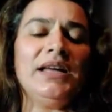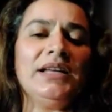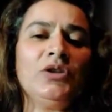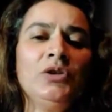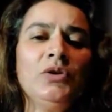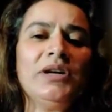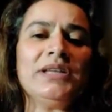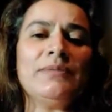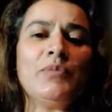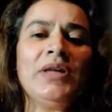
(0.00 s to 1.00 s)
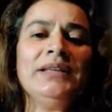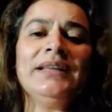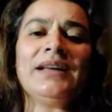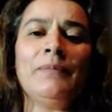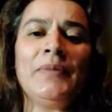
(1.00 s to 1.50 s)
electrónico que se pueda
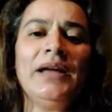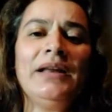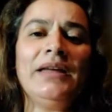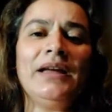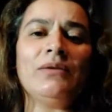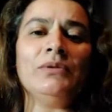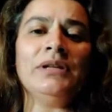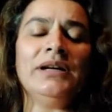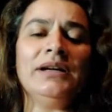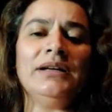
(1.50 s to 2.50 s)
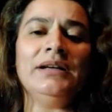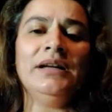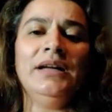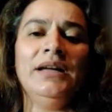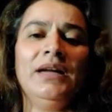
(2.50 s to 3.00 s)
intercambiar en alguna
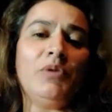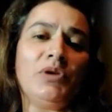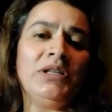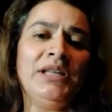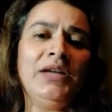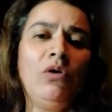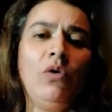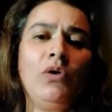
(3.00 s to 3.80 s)
eh, por dinero o